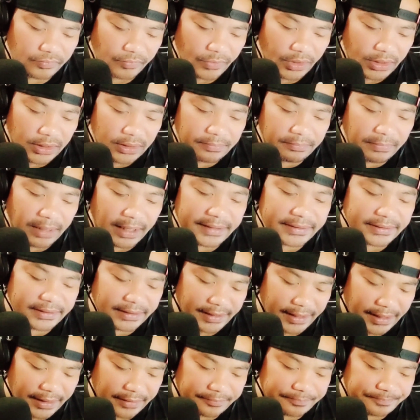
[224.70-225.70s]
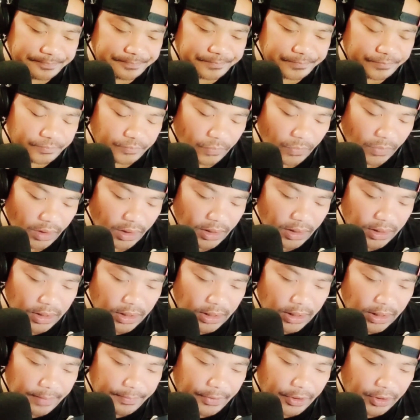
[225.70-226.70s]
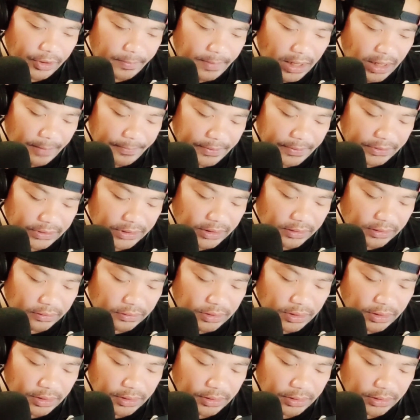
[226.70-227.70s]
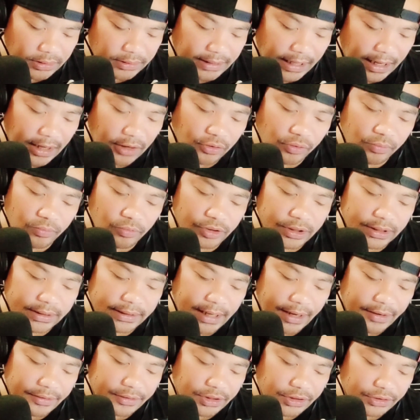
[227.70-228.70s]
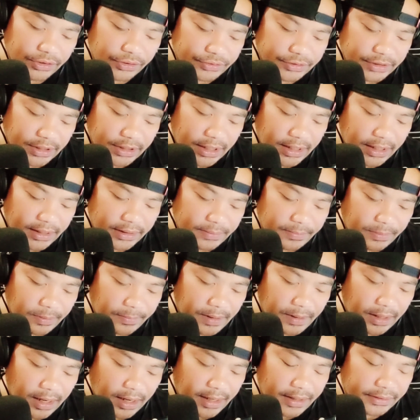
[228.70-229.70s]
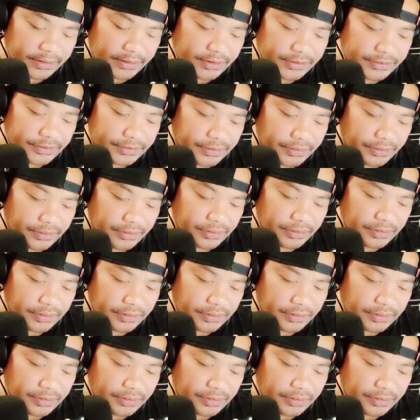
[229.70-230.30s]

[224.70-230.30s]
Bakit kaya? Pero mga kapatid, dako muna tayo dito sa iba pang artist, no?